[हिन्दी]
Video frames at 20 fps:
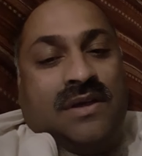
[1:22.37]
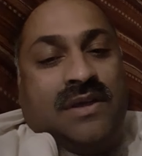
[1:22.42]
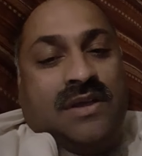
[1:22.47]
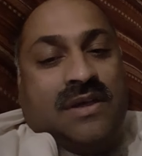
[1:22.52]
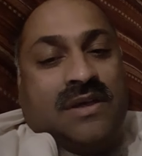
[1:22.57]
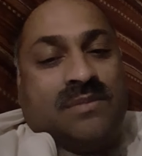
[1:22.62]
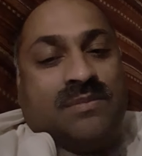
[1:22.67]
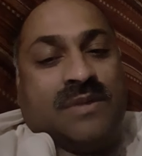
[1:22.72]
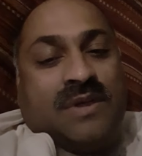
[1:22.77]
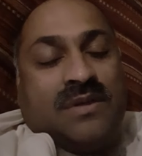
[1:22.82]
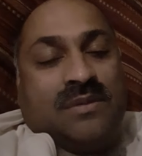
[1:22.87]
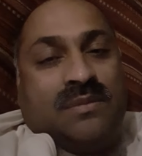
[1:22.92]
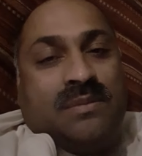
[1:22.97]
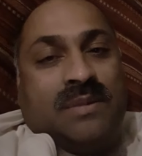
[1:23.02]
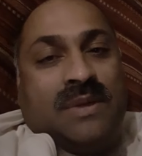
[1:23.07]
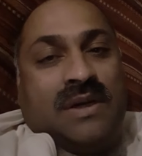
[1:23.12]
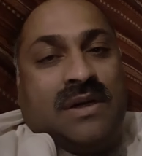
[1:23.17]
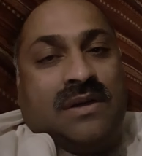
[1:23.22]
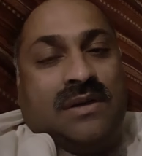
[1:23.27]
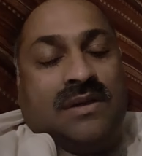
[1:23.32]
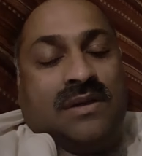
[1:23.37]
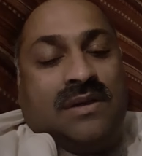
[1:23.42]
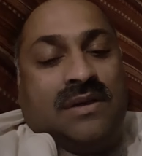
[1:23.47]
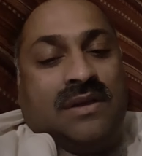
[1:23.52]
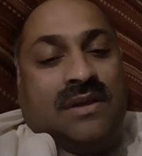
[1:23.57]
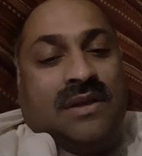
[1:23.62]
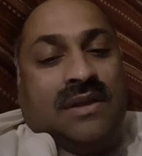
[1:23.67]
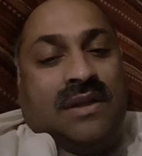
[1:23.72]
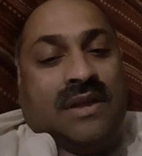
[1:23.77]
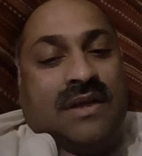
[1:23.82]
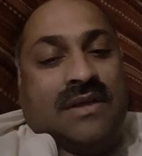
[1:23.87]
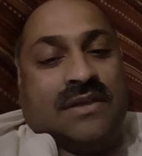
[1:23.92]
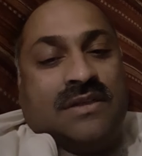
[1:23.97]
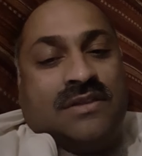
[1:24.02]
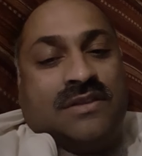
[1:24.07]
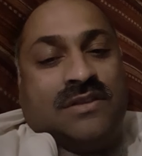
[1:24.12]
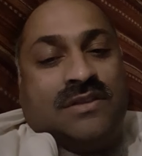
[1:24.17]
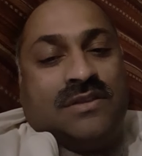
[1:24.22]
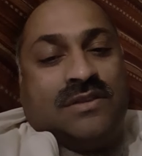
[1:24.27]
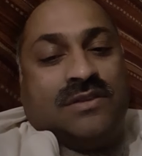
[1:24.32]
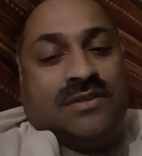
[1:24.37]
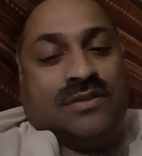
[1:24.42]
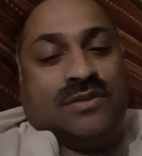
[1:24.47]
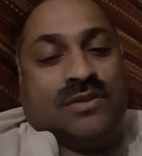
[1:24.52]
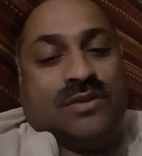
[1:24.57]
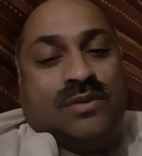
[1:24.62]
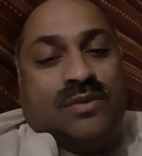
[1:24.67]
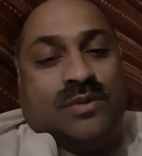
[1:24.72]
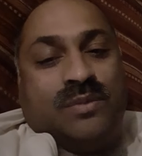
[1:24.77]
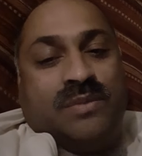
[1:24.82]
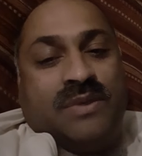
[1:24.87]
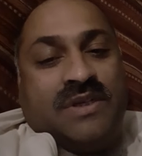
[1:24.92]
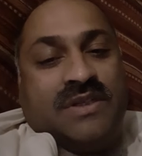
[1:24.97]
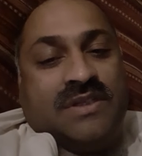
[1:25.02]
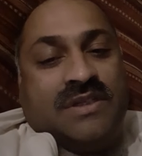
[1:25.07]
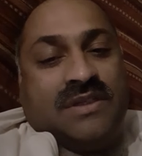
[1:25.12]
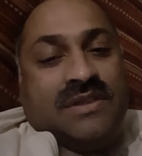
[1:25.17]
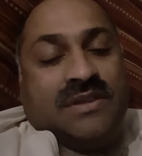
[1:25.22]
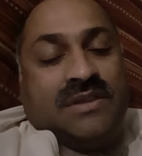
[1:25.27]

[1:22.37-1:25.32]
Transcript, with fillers: एक मरतबा लानत ज़रूर भेजें